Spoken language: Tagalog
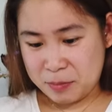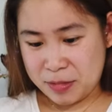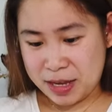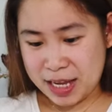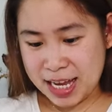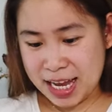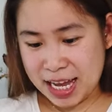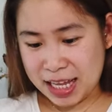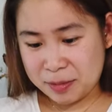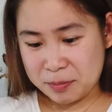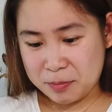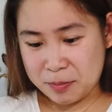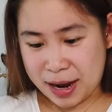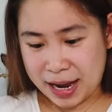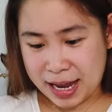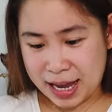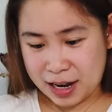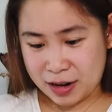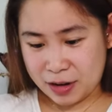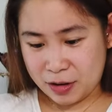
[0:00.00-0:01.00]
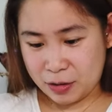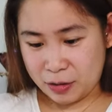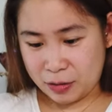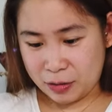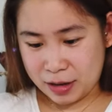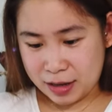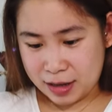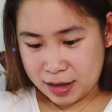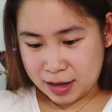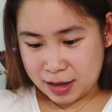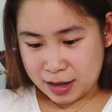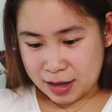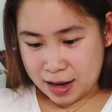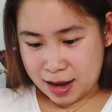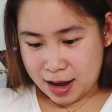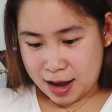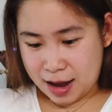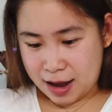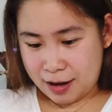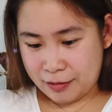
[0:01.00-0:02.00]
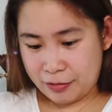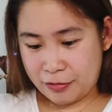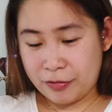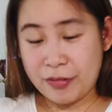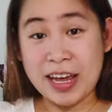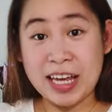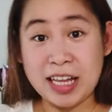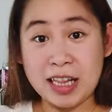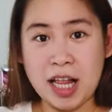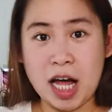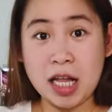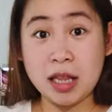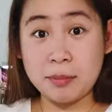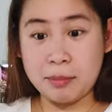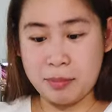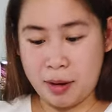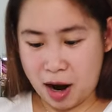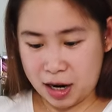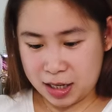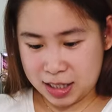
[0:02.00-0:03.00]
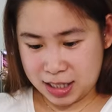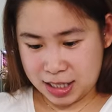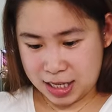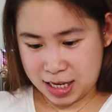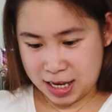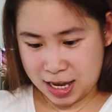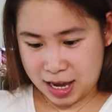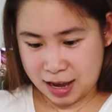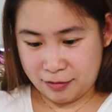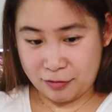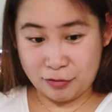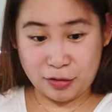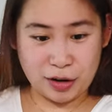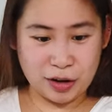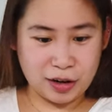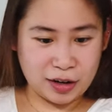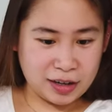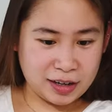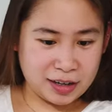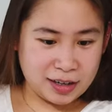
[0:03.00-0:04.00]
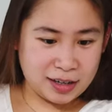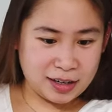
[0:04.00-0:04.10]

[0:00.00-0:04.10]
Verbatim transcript: Me and my, ano, uh, fail unboxing ever.